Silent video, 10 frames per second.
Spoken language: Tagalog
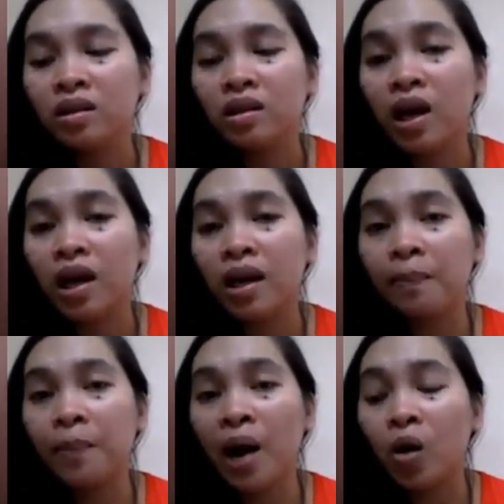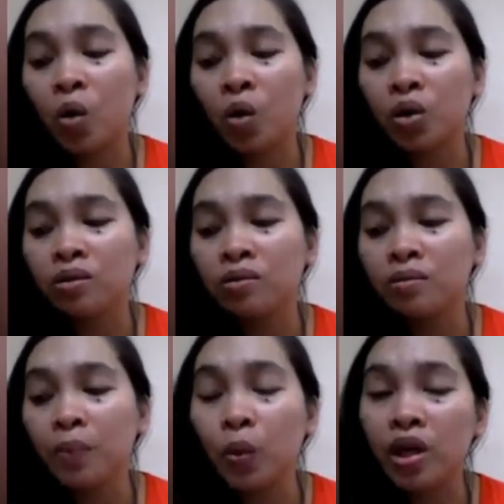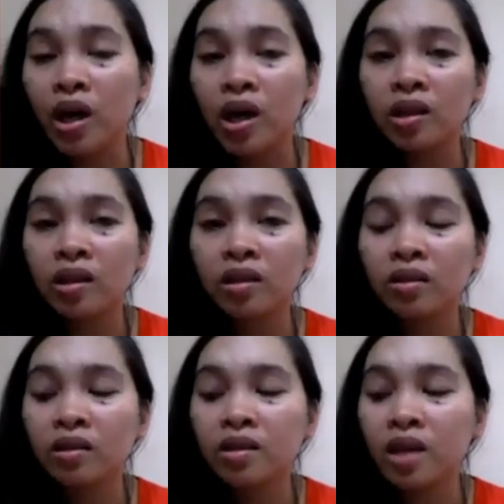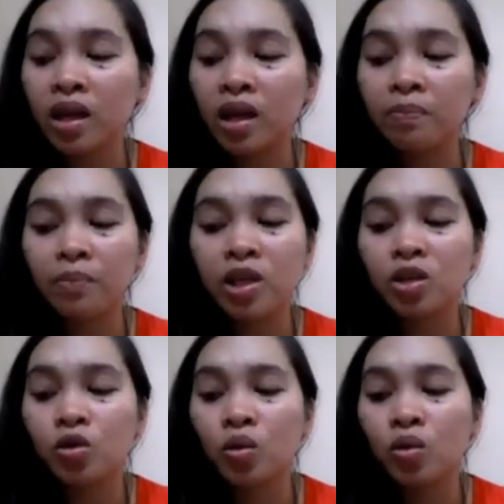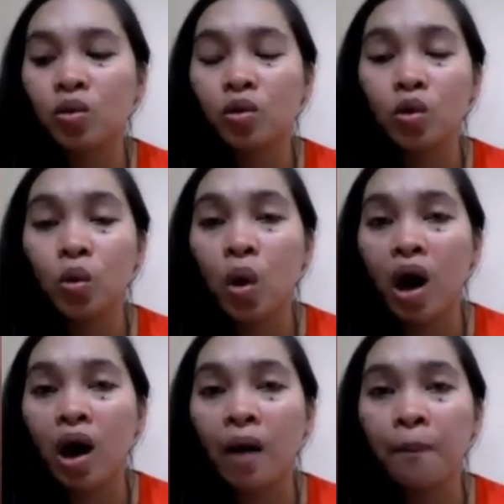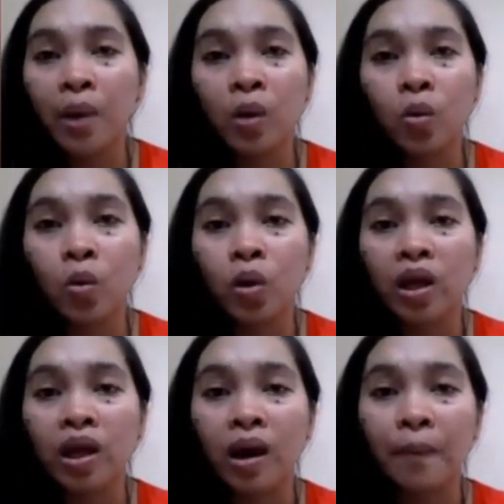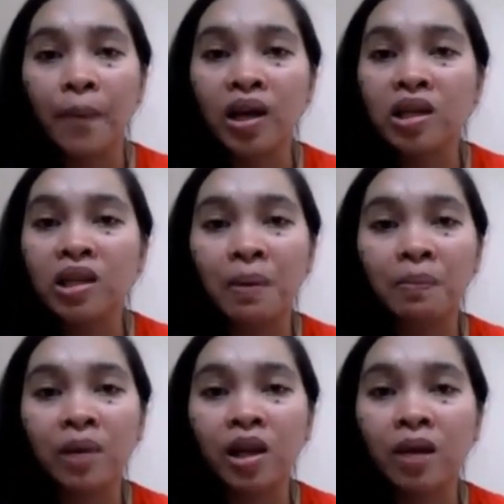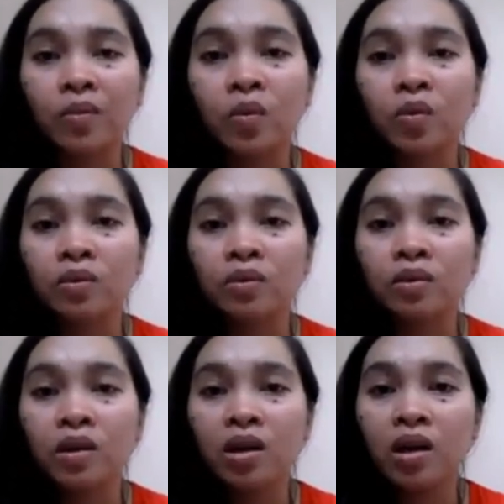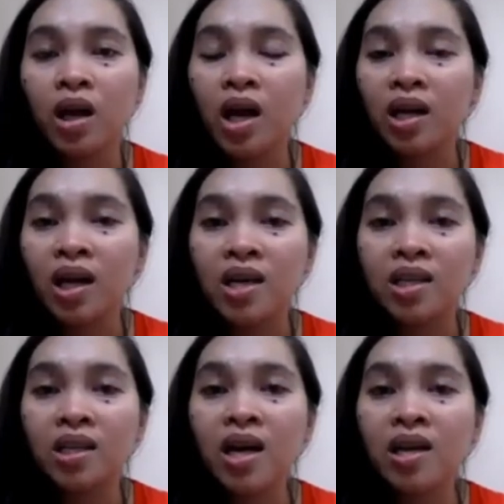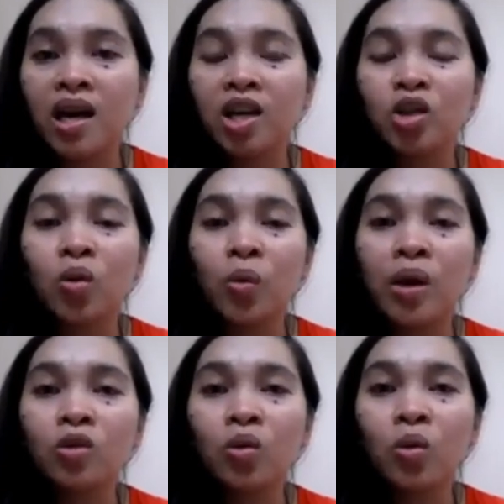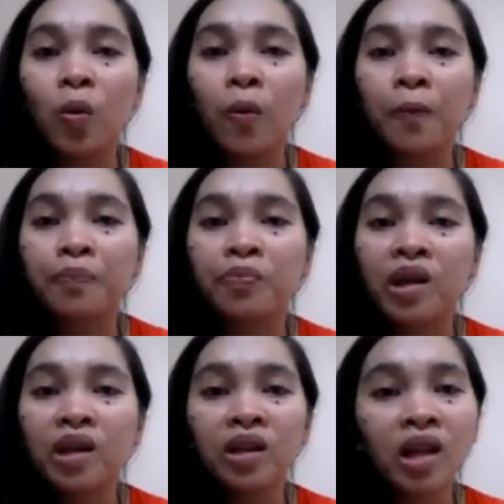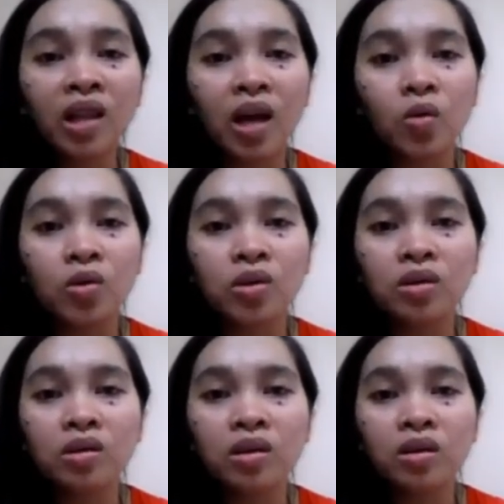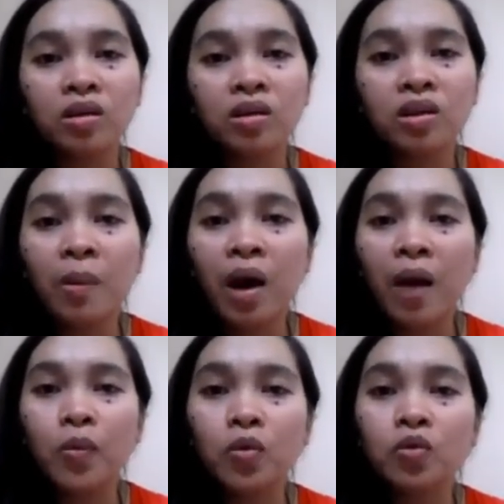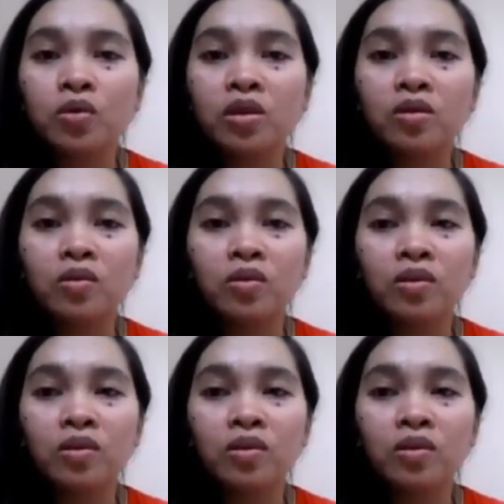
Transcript: Dahil pagod, puyat, sakripisyo, luha, pangungulila para sa pamilya mo. Kaya sana itong kwento ko tatagos sa mga puso ninyo.